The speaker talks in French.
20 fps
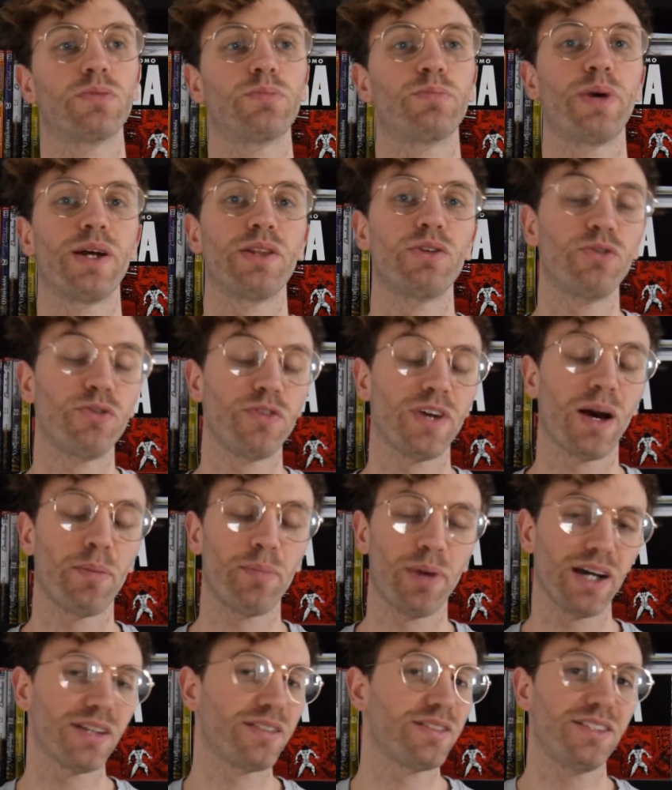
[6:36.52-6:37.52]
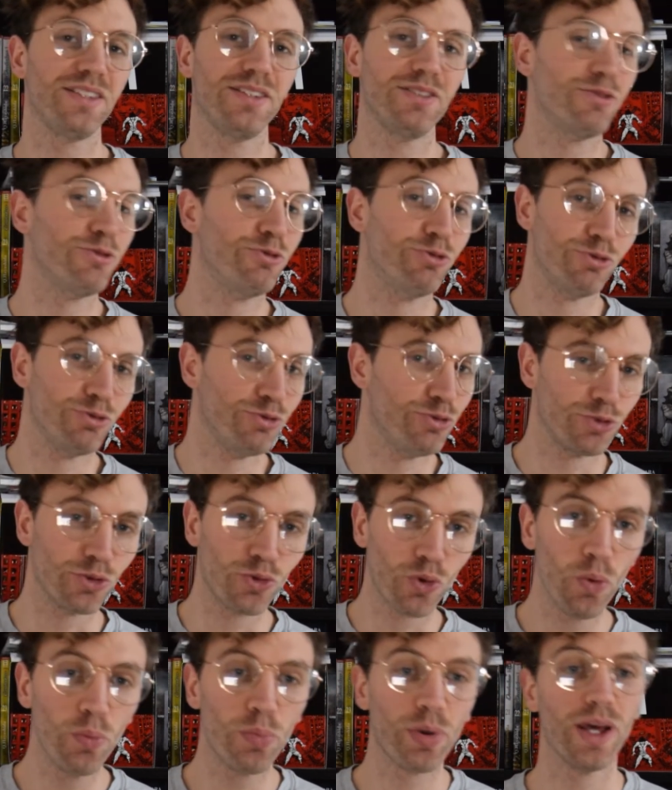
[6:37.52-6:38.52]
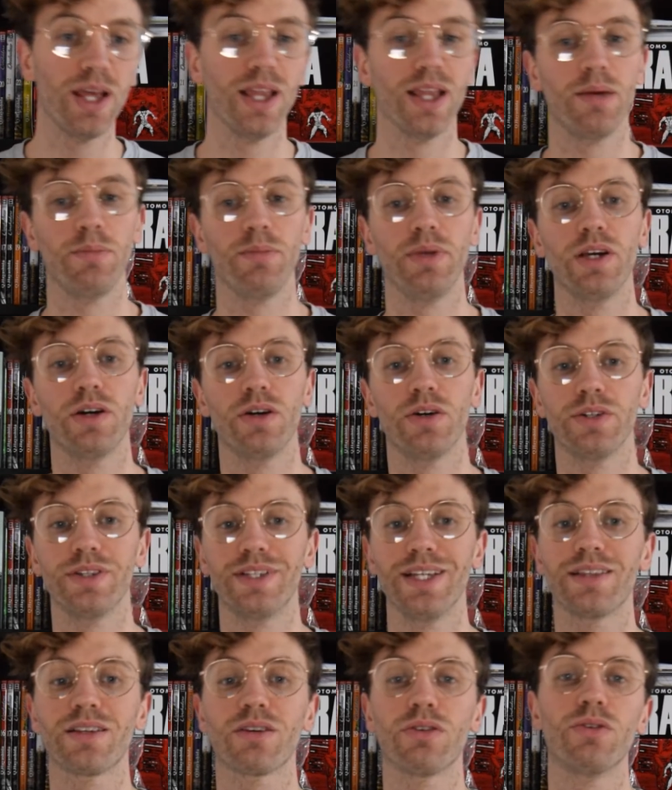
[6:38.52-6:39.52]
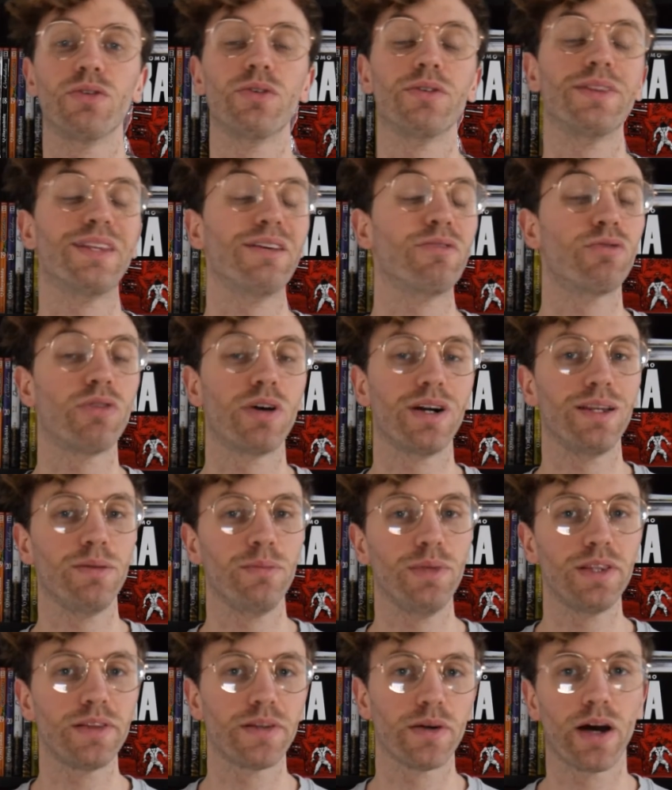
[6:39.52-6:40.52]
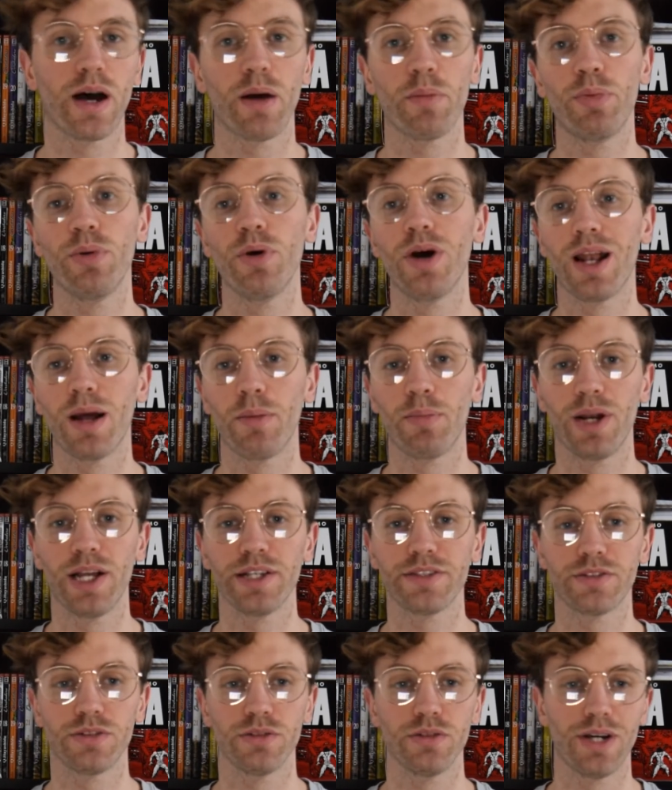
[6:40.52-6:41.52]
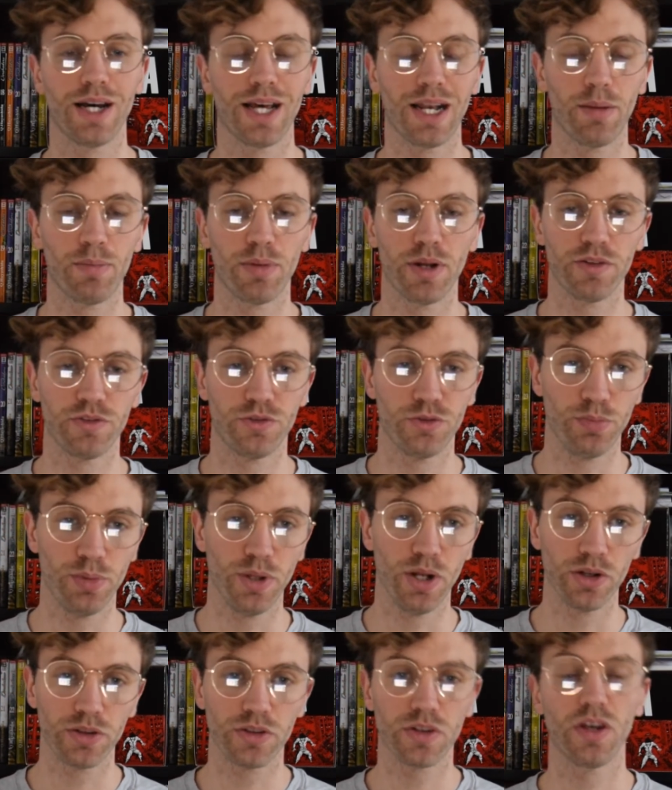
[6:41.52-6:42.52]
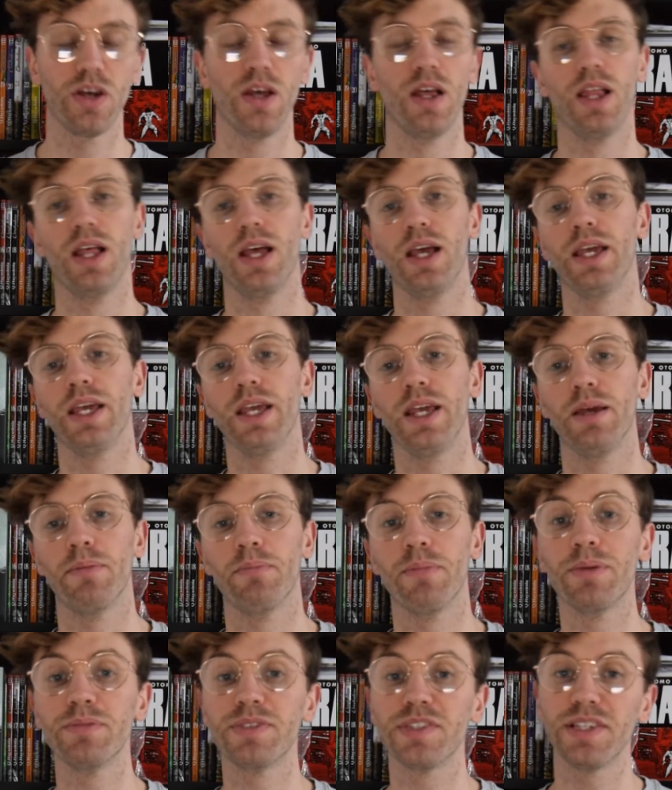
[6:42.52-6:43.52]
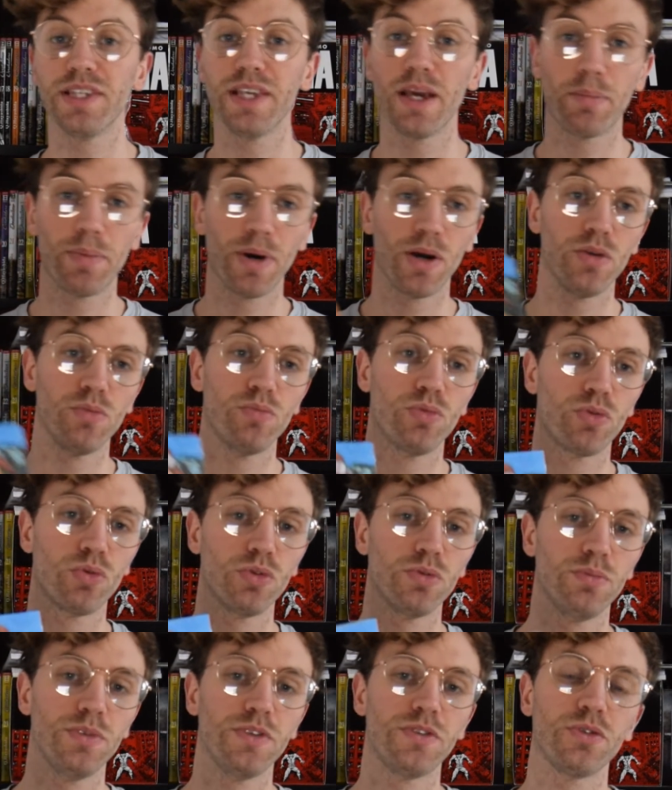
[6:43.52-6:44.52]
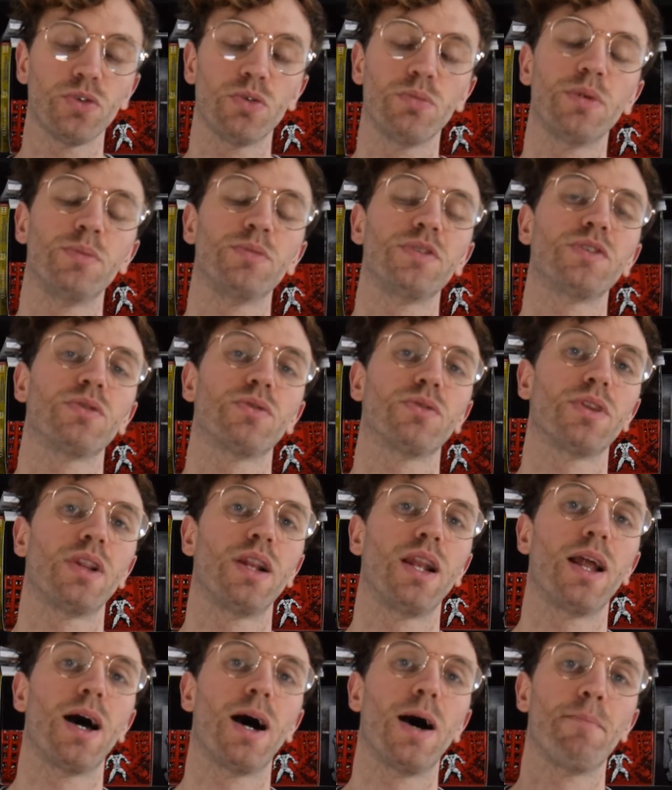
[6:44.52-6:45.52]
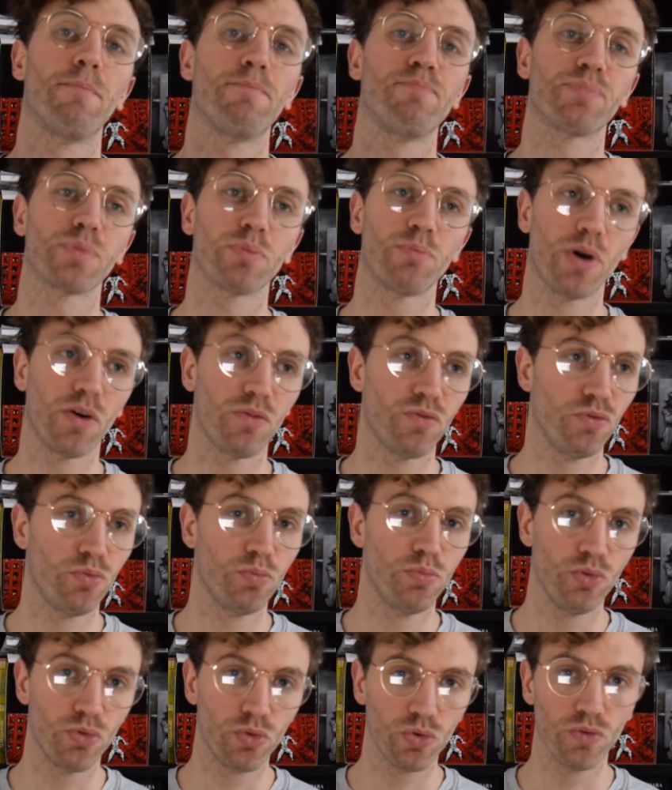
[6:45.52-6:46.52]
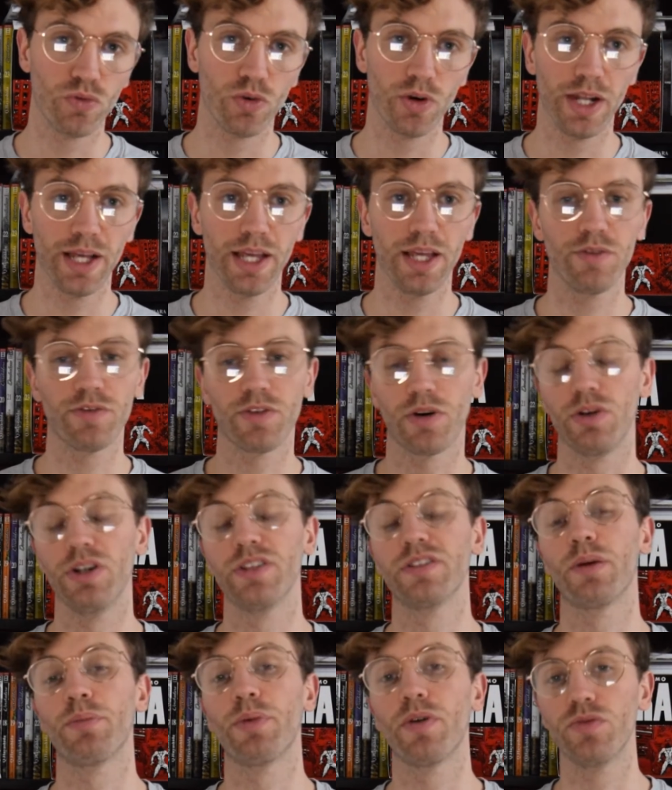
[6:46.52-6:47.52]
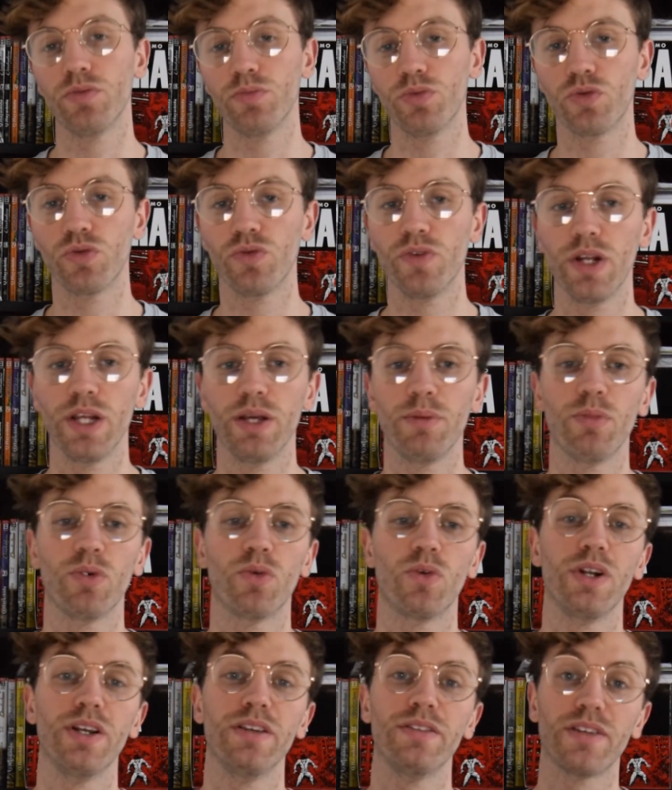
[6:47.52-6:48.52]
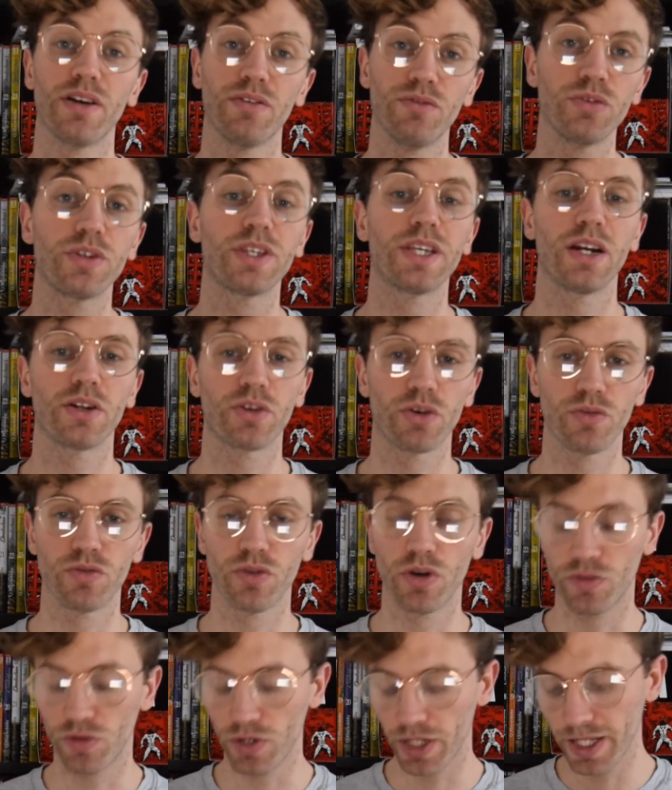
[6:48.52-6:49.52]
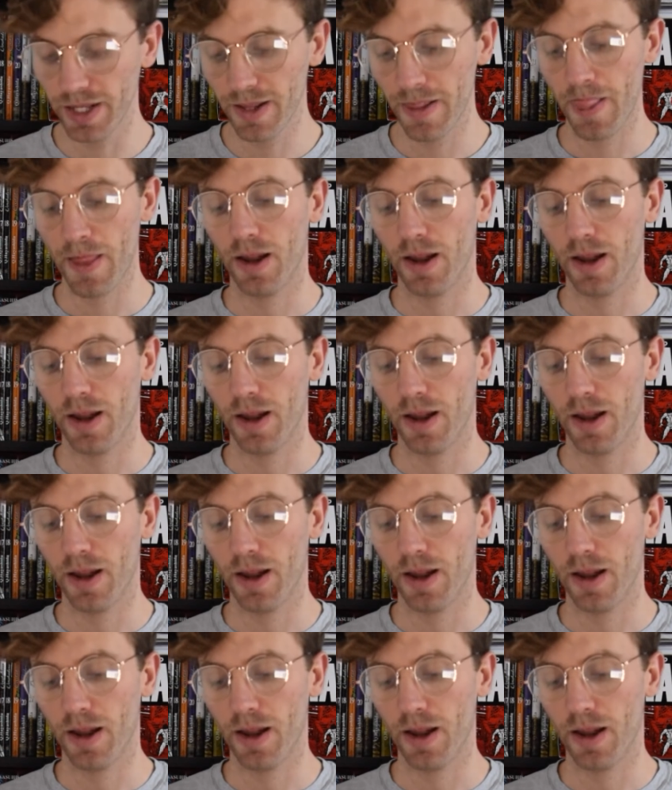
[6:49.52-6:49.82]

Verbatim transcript: pas de faire partie du, groupe, mais euh, d'être euh, des fois limite un peu à la place, euh, à la place du pilote. Et même s'il n'y a pas eu beaucoup de missions, même si on ne l'a pas vu beaucoup voler, enfin on les a pas vu beaucoup voler, mais on les a vu quelques fois voler.